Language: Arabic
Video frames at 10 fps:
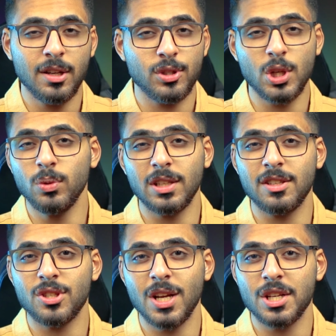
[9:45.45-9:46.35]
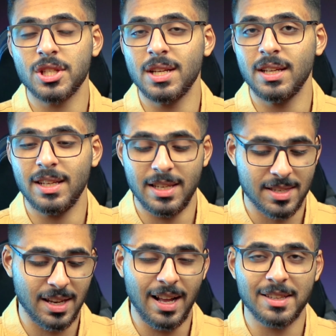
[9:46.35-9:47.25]
جودة الشاشة اللي
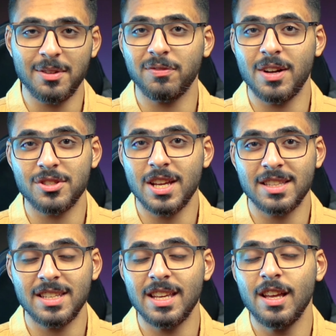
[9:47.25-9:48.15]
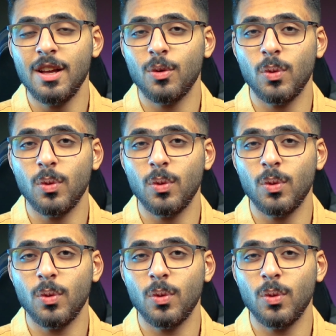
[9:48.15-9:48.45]
صراحة فاجأتني